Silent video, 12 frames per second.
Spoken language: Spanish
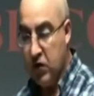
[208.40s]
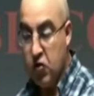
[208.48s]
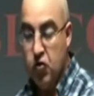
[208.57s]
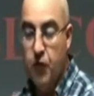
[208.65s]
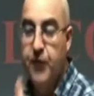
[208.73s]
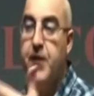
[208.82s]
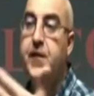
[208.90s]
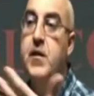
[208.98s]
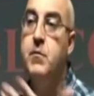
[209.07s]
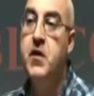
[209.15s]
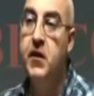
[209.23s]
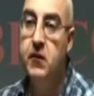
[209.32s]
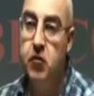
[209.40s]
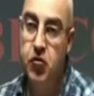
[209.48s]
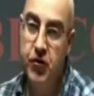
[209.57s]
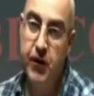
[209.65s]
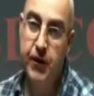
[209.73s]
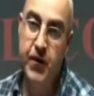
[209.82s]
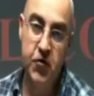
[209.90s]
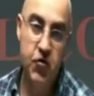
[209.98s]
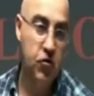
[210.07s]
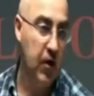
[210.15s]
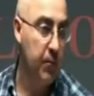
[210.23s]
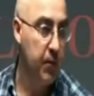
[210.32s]
esos ofrecimientos de
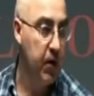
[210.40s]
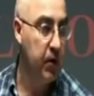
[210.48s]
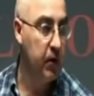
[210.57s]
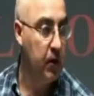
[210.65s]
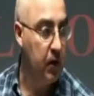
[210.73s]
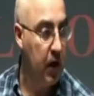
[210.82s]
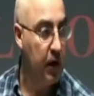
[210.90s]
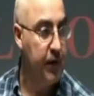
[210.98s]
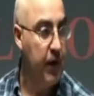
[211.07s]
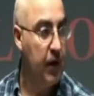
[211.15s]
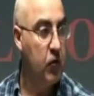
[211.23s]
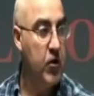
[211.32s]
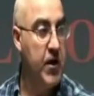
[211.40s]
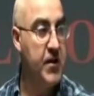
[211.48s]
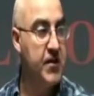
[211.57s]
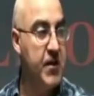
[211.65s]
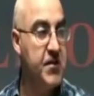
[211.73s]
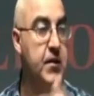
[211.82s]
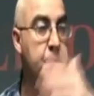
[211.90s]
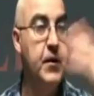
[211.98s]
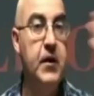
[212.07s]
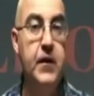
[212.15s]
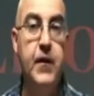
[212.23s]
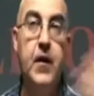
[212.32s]
incienso también hacia estas
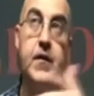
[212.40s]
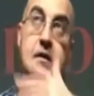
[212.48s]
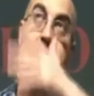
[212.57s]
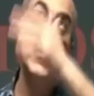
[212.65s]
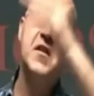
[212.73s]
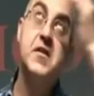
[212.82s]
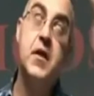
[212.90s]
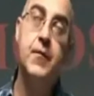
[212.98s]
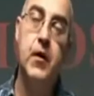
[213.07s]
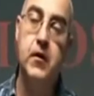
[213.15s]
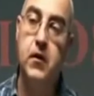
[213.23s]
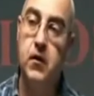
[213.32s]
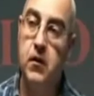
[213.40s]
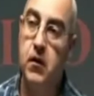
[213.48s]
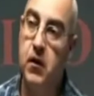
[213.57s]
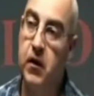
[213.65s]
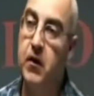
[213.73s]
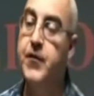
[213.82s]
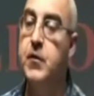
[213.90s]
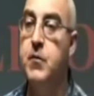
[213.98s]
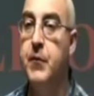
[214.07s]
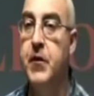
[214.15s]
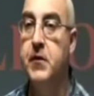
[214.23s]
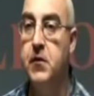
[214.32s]
divinidades que estaban en el
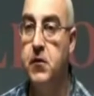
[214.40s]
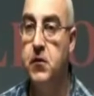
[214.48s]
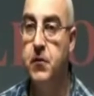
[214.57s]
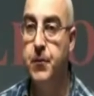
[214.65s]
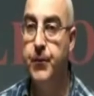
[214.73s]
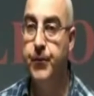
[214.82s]
firmamento.